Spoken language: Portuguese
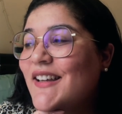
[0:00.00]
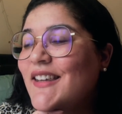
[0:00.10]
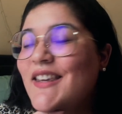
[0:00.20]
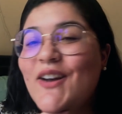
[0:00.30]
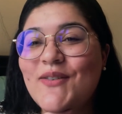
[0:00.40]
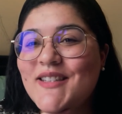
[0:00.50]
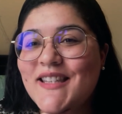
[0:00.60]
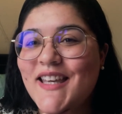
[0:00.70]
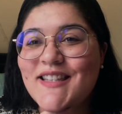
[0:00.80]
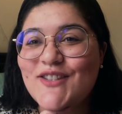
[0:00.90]
E eu
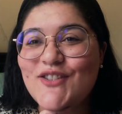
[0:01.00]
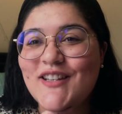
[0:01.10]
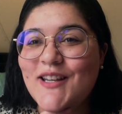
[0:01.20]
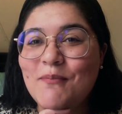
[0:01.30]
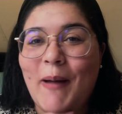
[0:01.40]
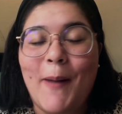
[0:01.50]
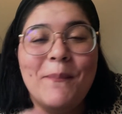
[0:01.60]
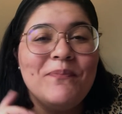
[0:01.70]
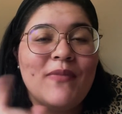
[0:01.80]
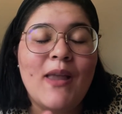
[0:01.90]
esqueço de limpar
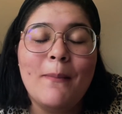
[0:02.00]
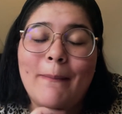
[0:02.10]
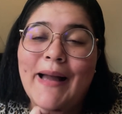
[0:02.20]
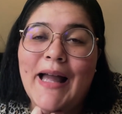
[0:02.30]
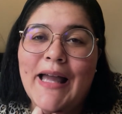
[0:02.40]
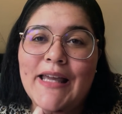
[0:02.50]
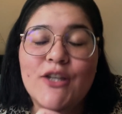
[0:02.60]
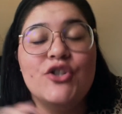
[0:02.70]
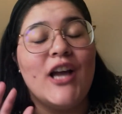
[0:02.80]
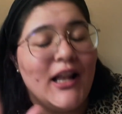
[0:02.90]

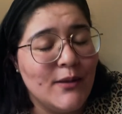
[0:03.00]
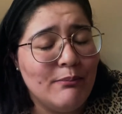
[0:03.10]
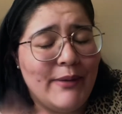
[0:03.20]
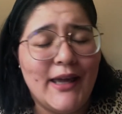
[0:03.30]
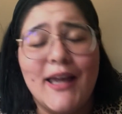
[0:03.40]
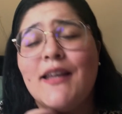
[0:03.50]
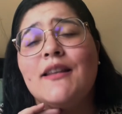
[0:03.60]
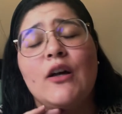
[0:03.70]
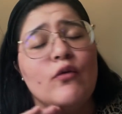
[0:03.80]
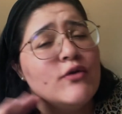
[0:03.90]
mas já limpei,
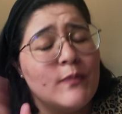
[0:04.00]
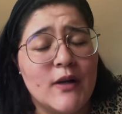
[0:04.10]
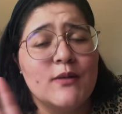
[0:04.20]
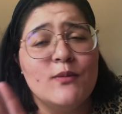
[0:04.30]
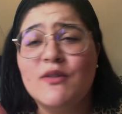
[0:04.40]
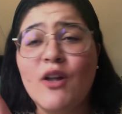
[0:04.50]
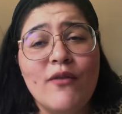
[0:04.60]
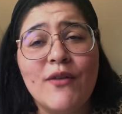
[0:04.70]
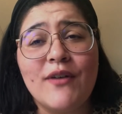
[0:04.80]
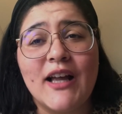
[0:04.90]
então os próximos não
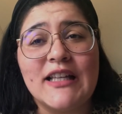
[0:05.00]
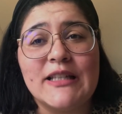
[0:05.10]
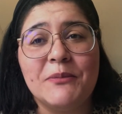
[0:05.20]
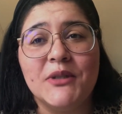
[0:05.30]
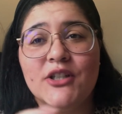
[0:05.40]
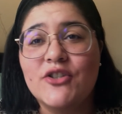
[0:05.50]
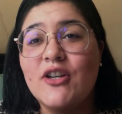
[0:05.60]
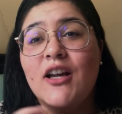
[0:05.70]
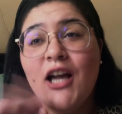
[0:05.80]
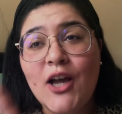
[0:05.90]
vai ficar com essa
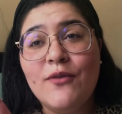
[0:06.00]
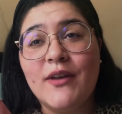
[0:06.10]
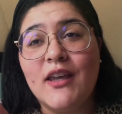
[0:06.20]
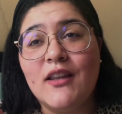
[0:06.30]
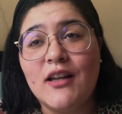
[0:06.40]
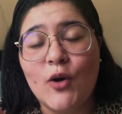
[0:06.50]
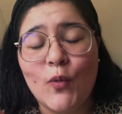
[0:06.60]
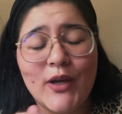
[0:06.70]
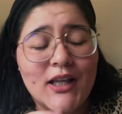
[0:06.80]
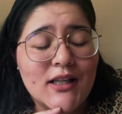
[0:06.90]
mancha, fiquem
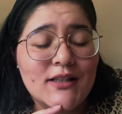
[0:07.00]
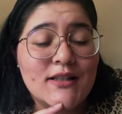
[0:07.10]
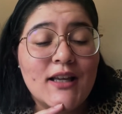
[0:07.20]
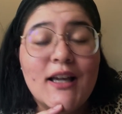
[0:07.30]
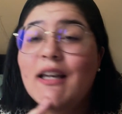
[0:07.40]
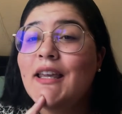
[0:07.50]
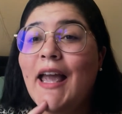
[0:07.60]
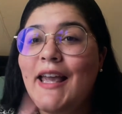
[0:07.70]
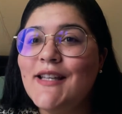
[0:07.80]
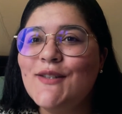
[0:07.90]
tranquilas. E
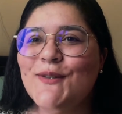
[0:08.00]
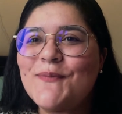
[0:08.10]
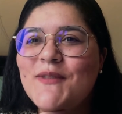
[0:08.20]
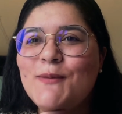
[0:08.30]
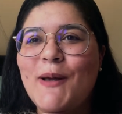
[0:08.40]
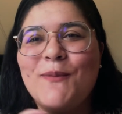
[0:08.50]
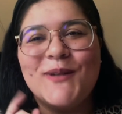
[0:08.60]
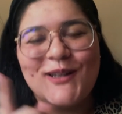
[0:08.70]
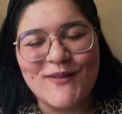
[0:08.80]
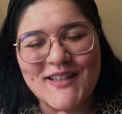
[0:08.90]
é isso, espero
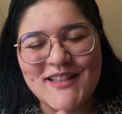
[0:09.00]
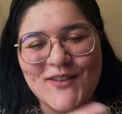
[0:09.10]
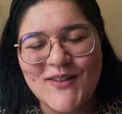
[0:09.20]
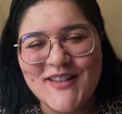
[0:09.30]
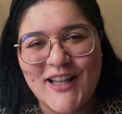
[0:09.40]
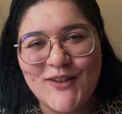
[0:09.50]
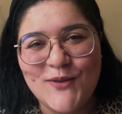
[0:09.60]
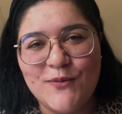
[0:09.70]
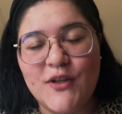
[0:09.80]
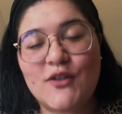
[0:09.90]
muito que vocês tenham gostado
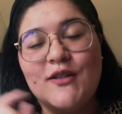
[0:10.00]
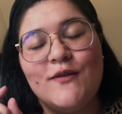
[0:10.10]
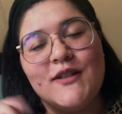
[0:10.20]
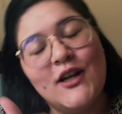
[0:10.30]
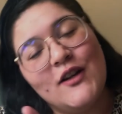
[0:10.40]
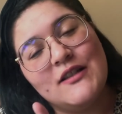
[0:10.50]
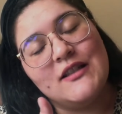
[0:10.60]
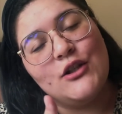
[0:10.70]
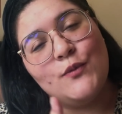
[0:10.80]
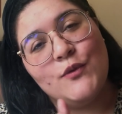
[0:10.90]
do vídeo, se você gosta
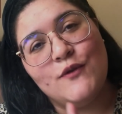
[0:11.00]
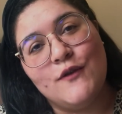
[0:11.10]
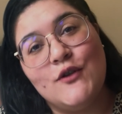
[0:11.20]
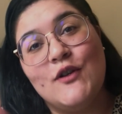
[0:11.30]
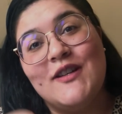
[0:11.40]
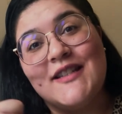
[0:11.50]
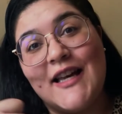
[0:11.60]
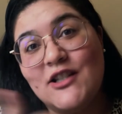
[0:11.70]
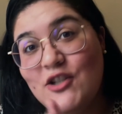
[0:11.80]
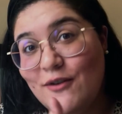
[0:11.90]
desse tipo de vídeo não
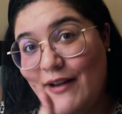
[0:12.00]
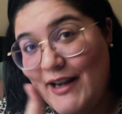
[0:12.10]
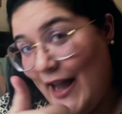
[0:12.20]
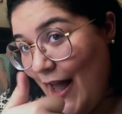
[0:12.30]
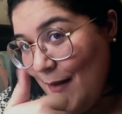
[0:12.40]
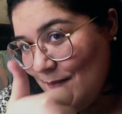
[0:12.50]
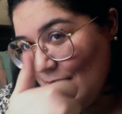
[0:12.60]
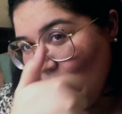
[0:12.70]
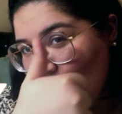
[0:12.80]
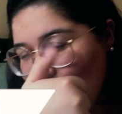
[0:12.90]
esquece de avaliar,
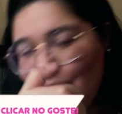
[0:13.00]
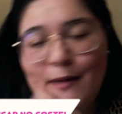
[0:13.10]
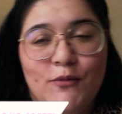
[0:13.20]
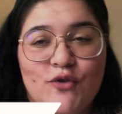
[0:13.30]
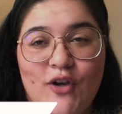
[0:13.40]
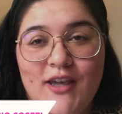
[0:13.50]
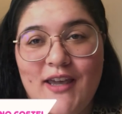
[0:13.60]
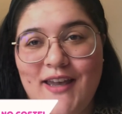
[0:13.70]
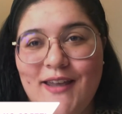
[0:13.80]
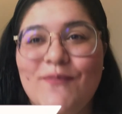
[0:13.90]
dá meu
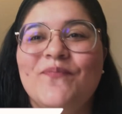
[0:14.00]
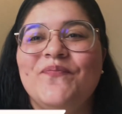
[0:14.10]
joinha aí